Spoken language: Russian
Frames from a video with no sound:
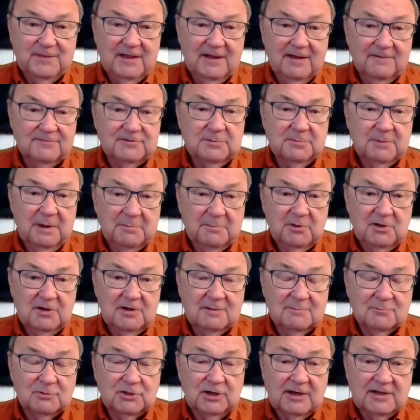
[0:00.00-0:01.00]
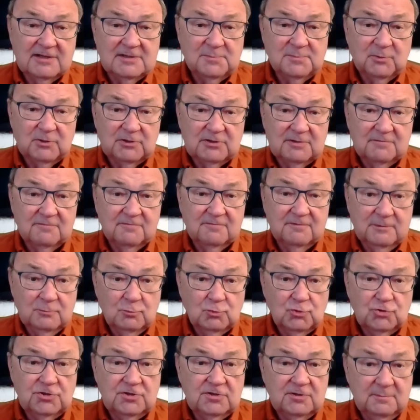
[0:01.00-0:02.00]
автомобильным транспортом,
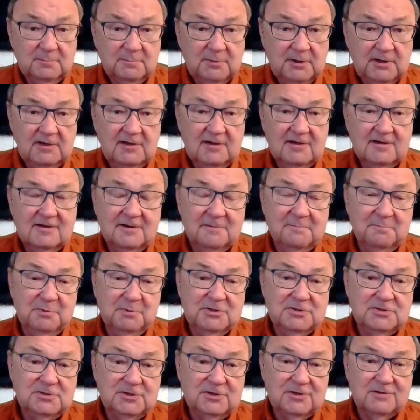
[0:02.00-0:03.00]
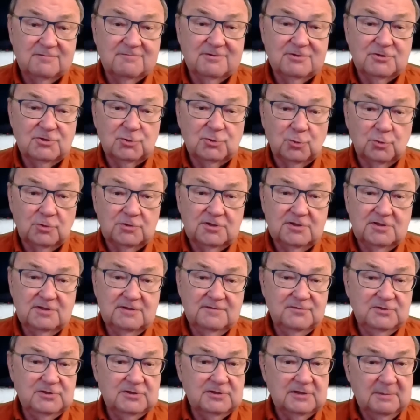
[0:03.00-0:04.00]
вынуждены были компенсировать что-то
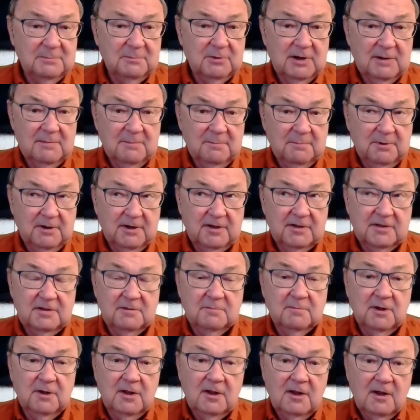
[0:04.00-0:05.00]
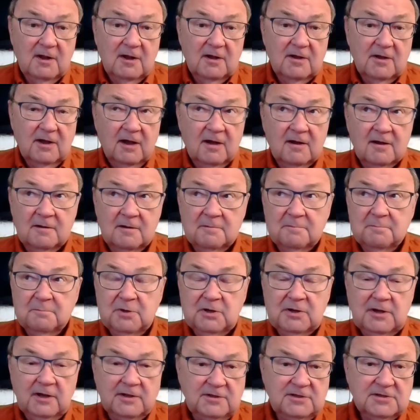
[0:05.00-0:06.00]
нефтяным компаниям. А
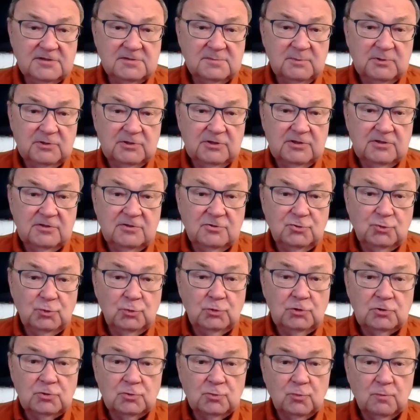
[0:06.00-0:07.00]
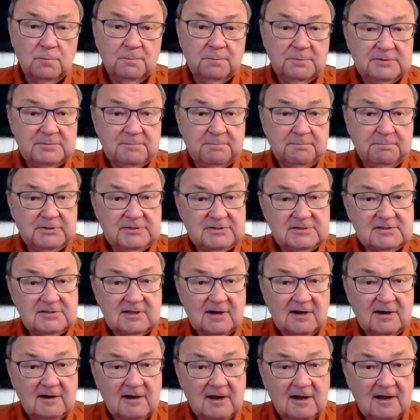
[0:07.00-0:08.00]
механизм этот чуточку под,
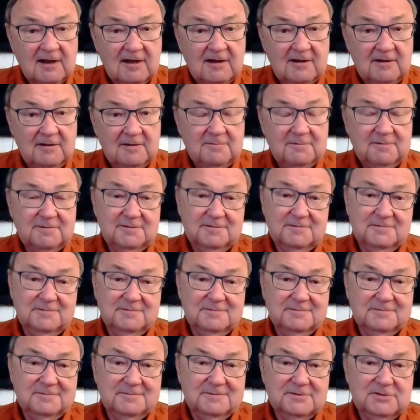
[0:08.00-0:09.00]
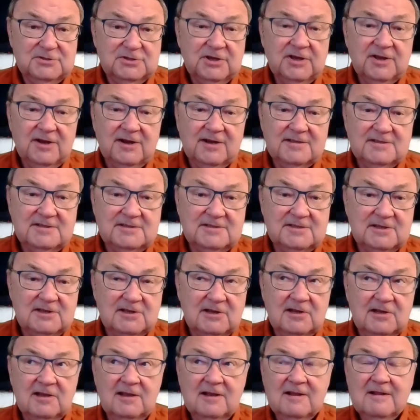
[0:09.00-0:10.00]
подстрогали, э,
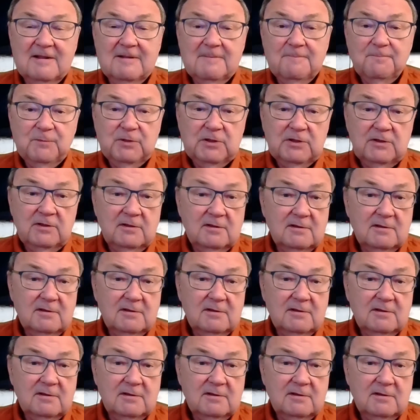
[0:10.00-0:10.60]
сократили, и